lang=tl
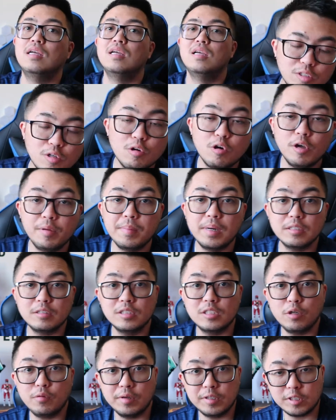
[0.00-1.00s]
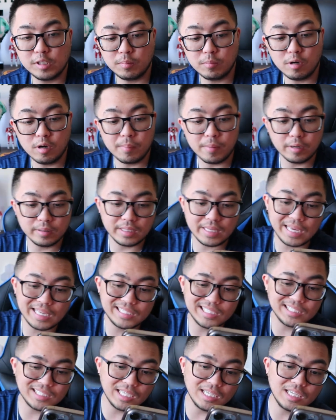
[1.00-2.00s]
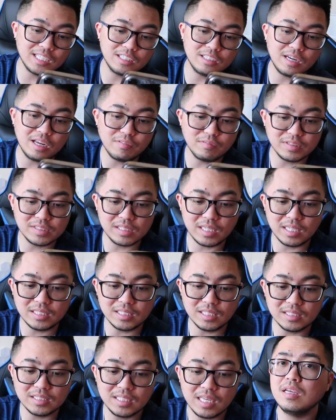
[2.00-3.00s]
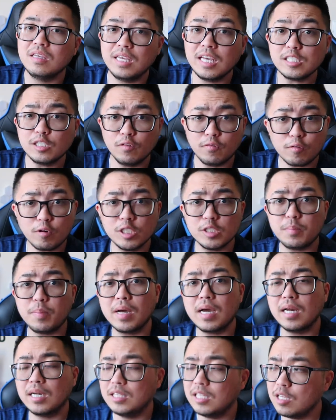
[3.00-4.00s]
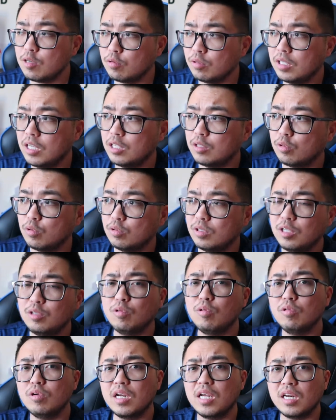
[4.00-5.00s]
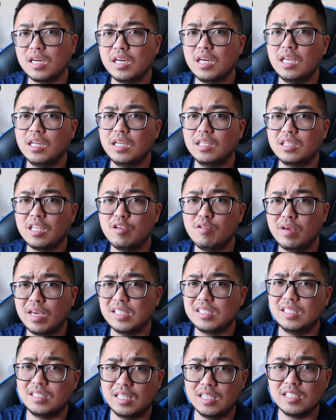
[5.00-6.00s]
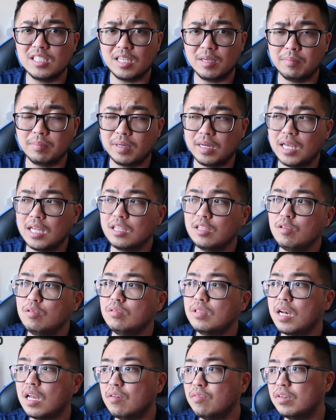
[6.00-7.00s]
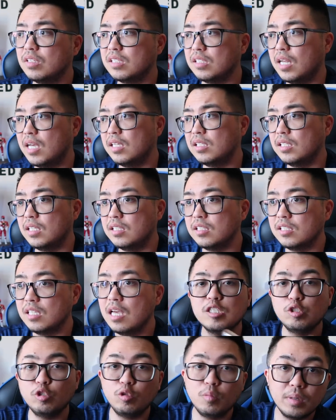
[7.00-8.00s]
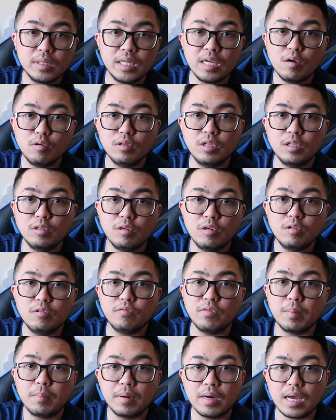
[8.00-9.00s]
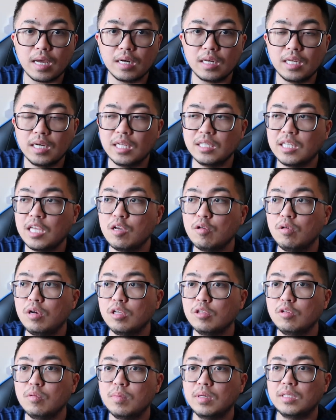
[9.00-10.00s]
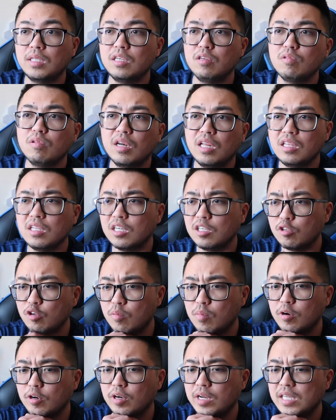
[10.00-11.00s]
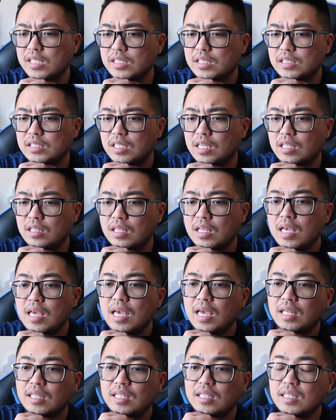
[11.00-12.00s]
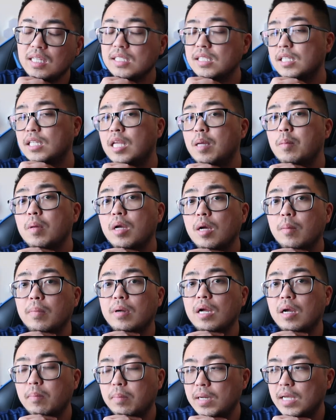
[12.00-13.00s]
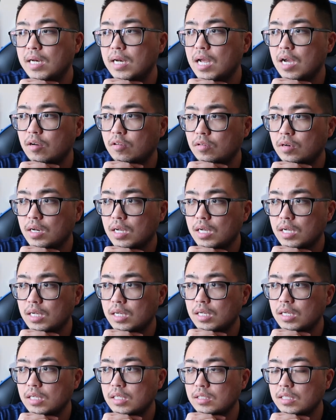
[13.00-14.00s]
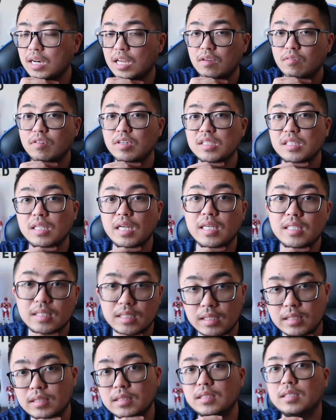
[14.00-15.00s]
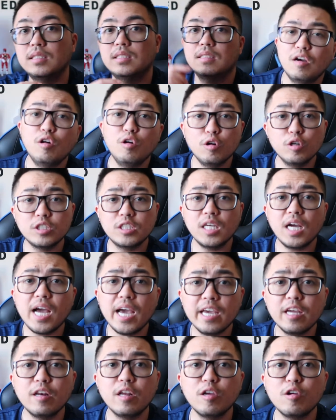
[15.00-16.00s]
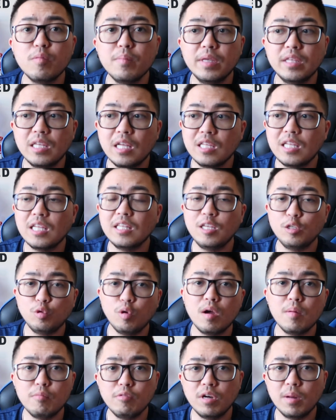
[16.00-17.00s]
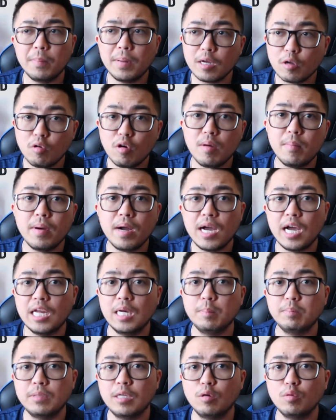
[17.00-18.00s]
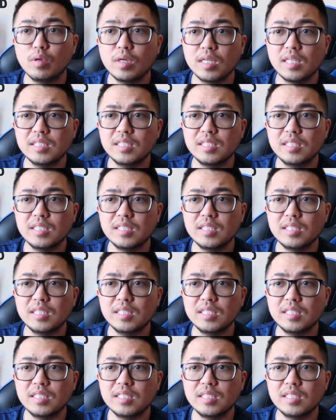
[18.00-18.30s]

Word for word: So going back dun sa question mo about SSN not driver's license. Yes, of course, pagkarating ko dito, dito ko na rin inantay yung SSN syempre at yung driver's license. So dumating ako dito nung February, inantay ko lang dumating yung green card ko ba or SSN. And then that's the time na kapag apply na ako ng driver's license. Oo, tsaka I recommend na nandito ka muna bago ka makahanap ng work.